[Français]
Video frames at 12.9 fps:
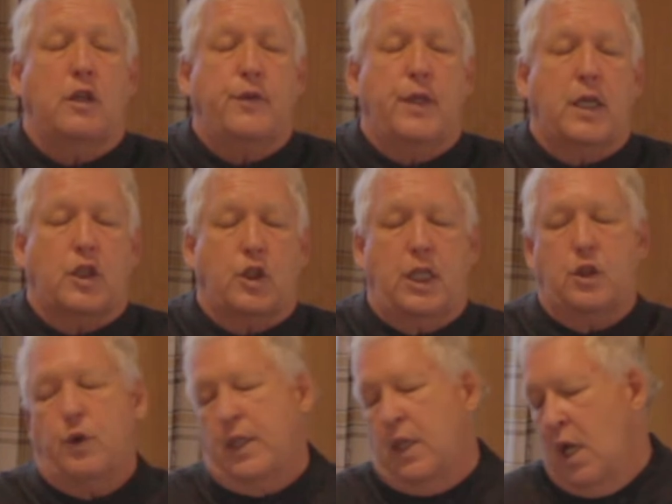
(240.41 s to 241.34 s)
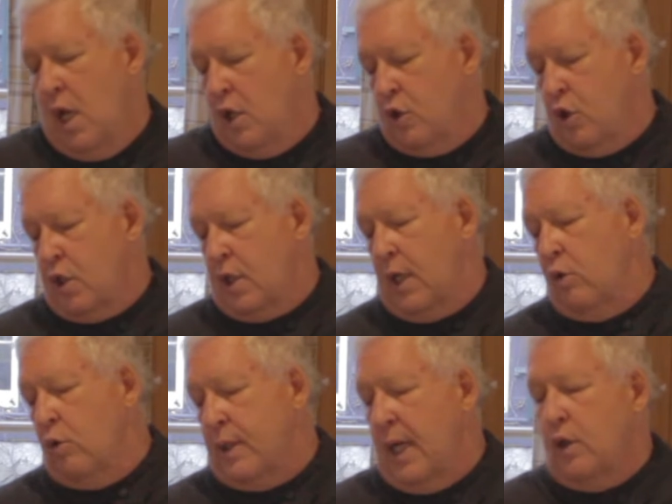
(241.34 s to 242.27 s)
de devenir jésuite
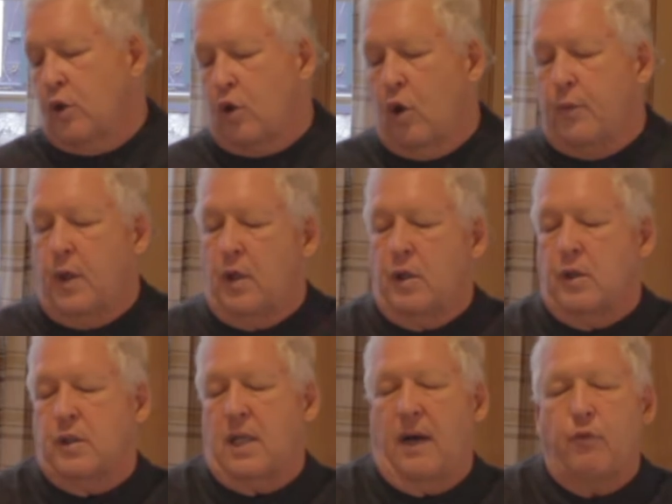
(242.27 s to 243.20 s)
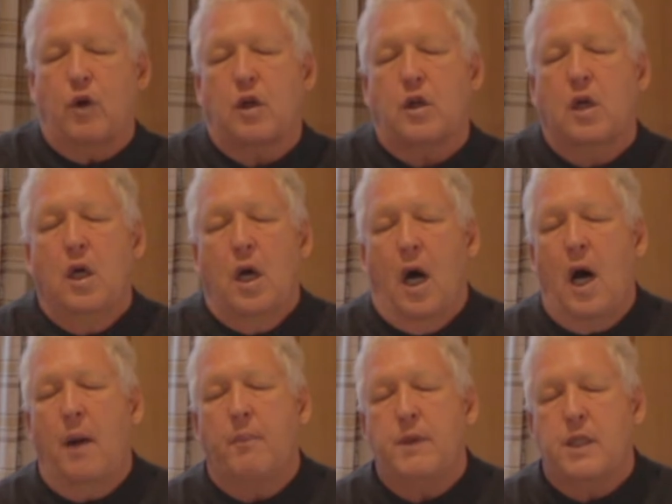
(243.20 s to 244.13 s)
jusqu'au temps qu'on les envoient
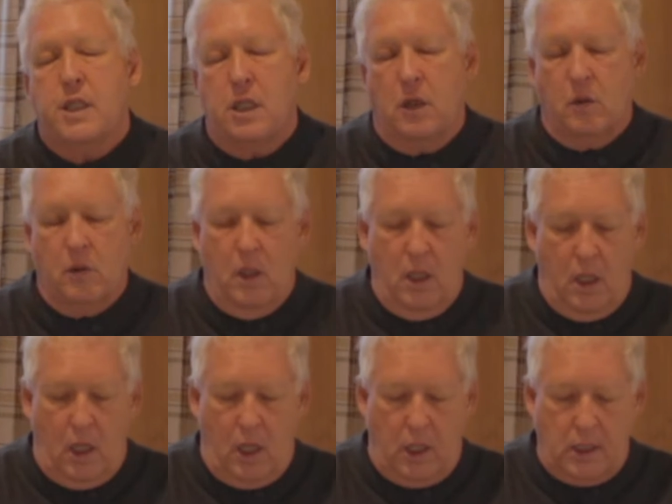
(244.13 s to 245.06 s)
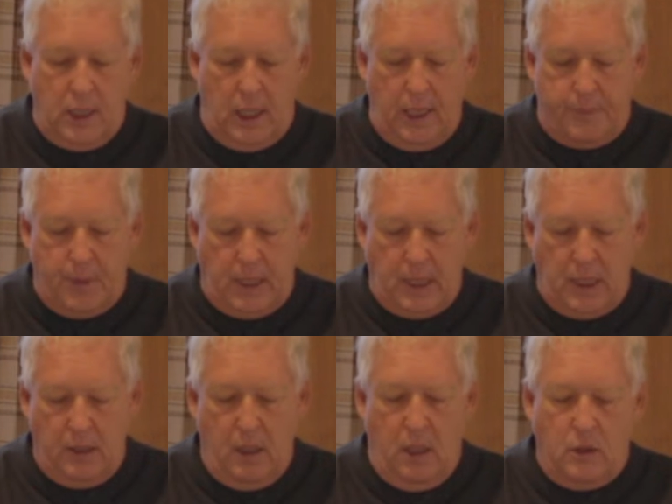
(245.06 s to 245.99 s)
en mission dans les
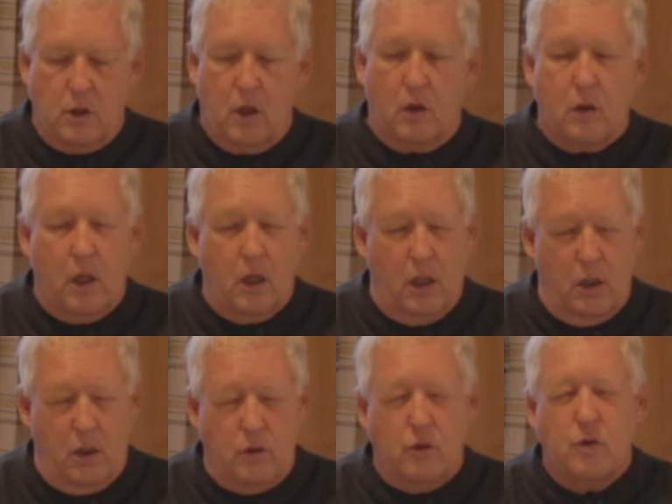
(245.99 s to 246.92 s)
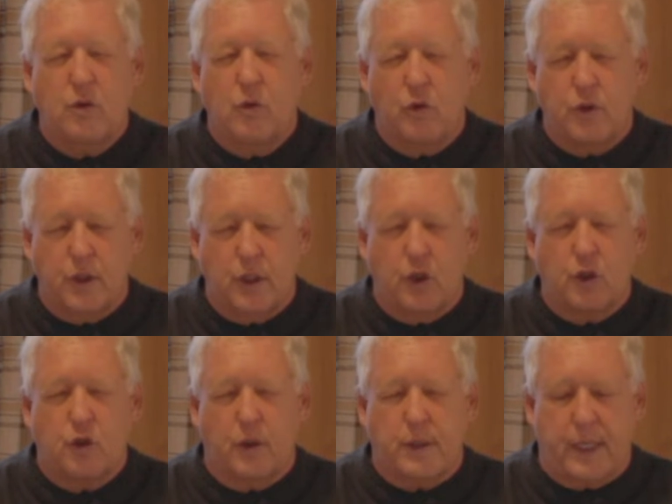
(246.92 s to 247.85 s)
pays. Donc, euh, nos
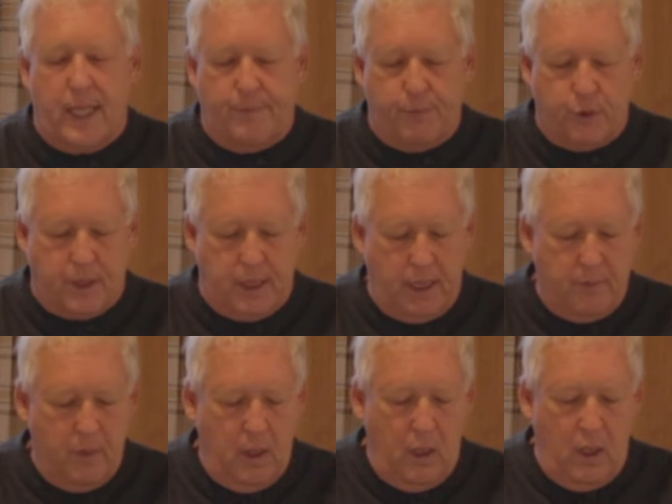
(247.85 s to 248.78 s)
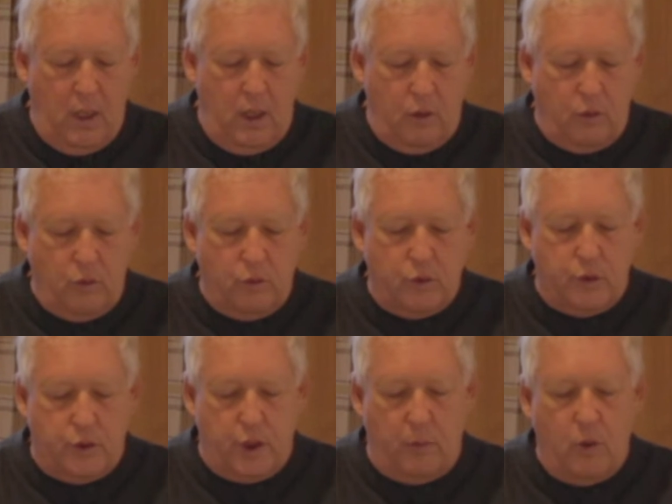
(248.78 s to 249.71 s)
études sont très poussées. Nous
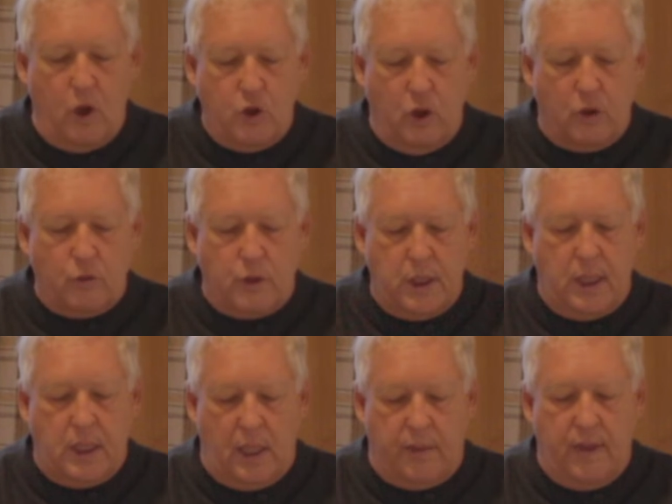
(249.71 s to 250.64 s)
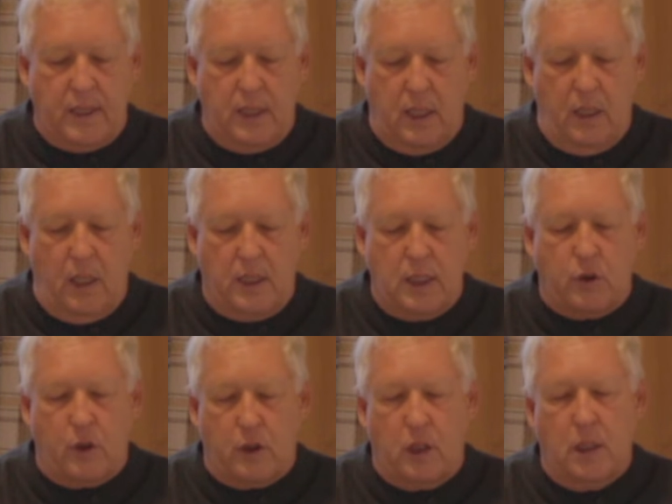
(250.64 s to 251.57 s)
sommes un ordre aussi qui travaille en en
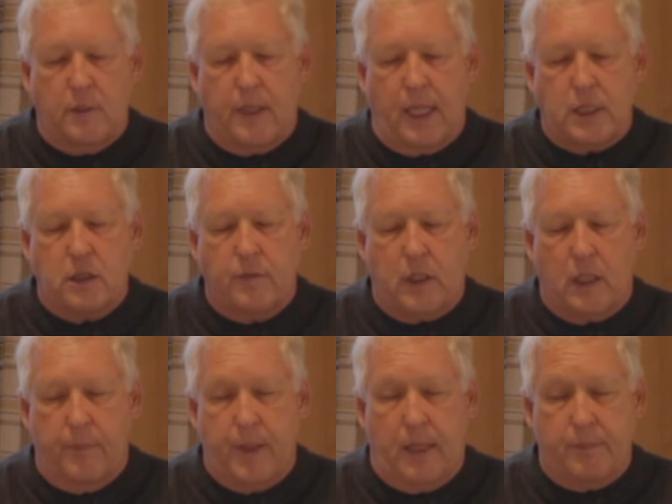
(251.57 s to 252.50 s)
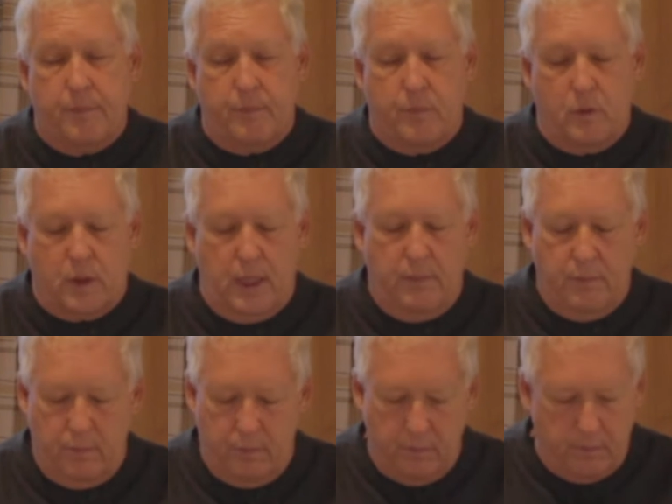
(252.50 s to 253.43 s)
étroite collaboration avec le pape. OK?
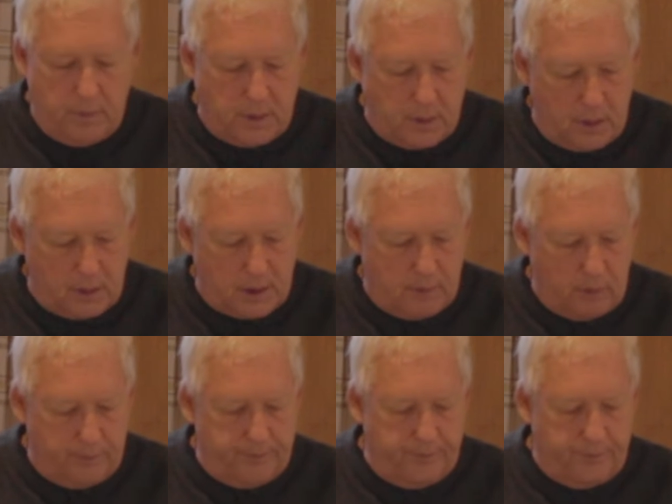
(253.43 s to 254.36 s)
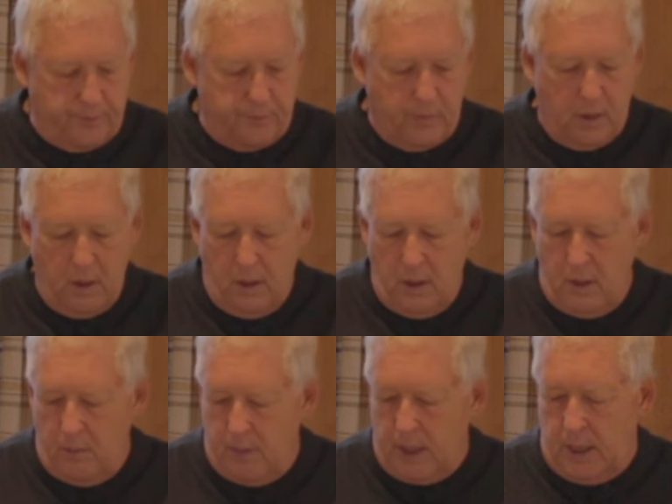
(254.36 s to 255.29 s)
Ça, c'est bon.
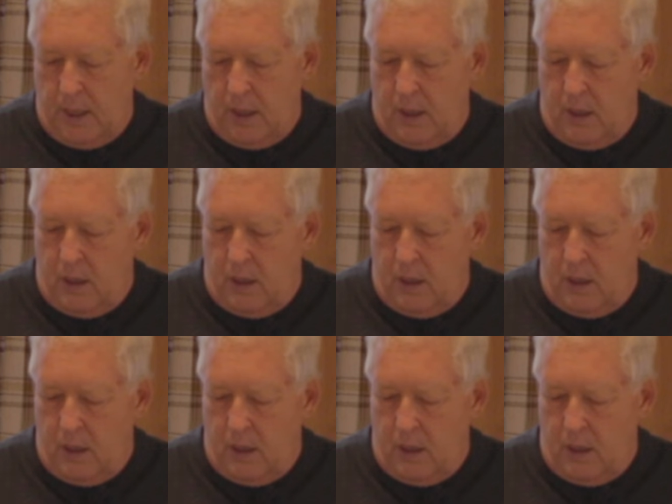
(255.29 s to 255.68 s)
Maintenant,